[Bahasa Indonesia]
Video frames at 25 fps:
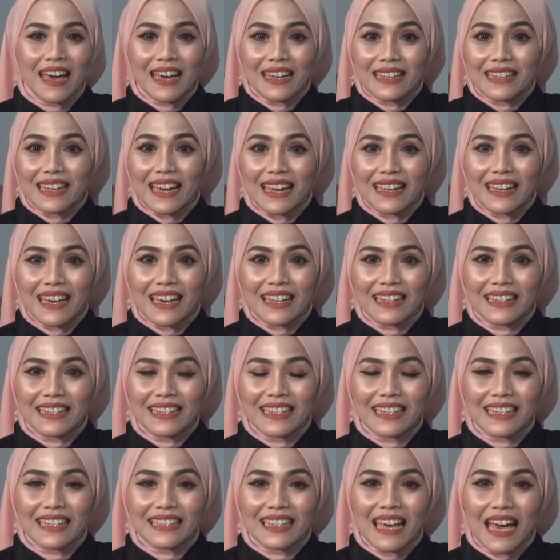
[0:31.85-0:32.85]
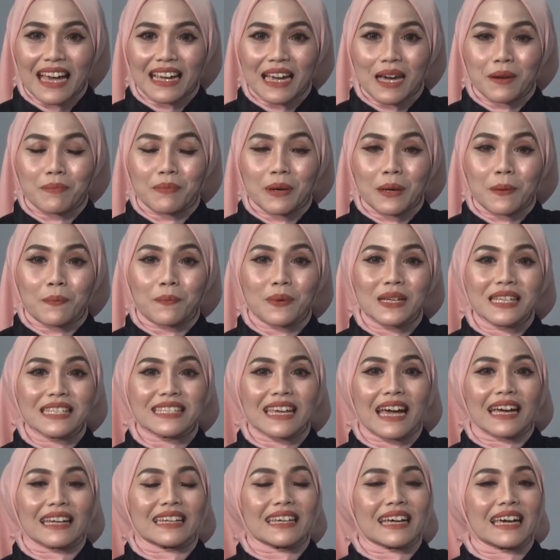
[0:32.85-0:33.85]
Dan hari ini kita akan
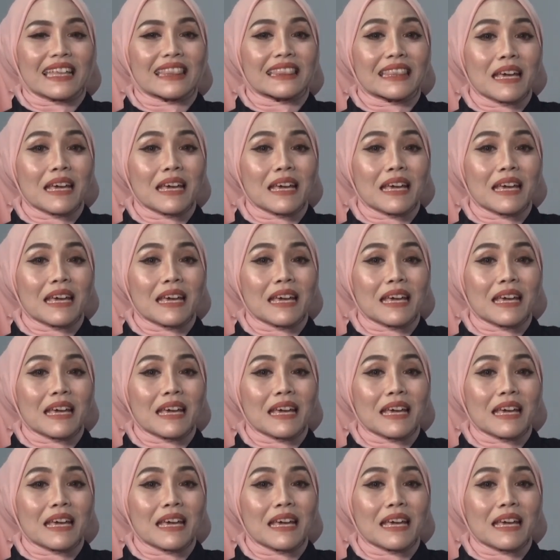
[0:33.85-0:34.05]
berbincang dengan